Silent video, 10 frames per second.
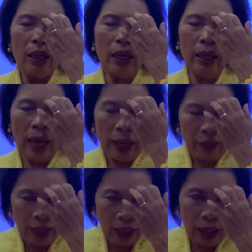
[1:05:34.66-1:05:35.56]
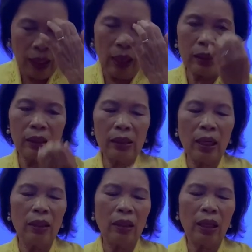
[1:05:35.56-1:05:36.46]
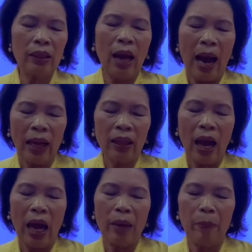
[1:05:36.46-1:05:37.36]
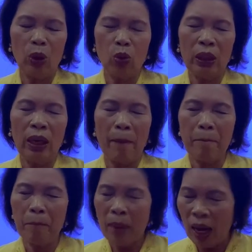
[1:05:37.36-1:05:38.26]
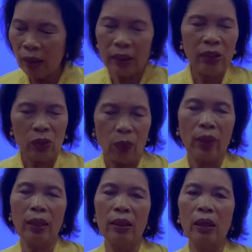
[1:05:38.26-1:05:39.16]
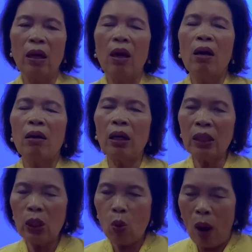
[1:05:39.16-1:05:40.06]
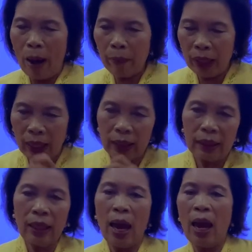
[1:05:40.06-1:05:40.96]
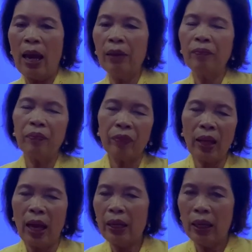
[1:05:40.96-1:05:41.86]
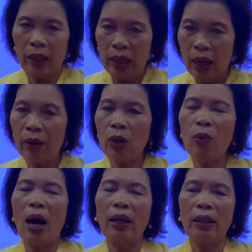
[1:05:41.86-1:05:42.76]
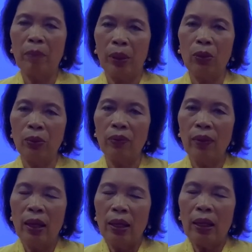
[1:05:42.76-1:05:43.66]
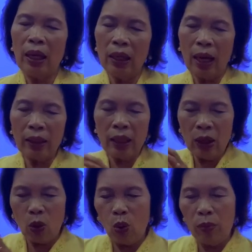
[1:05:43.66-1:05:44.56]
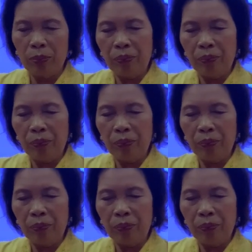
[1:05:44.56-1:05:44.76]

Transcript: ขณะนี้เนี่ยสิ่งที่ท้าทายมนุษย์เนี่ยมากที่สุดเลยก็คือความขัดแย้งกันเนี่ยในระหว่างเนี่ยมนุษย์ในขณะที่กลุ่ม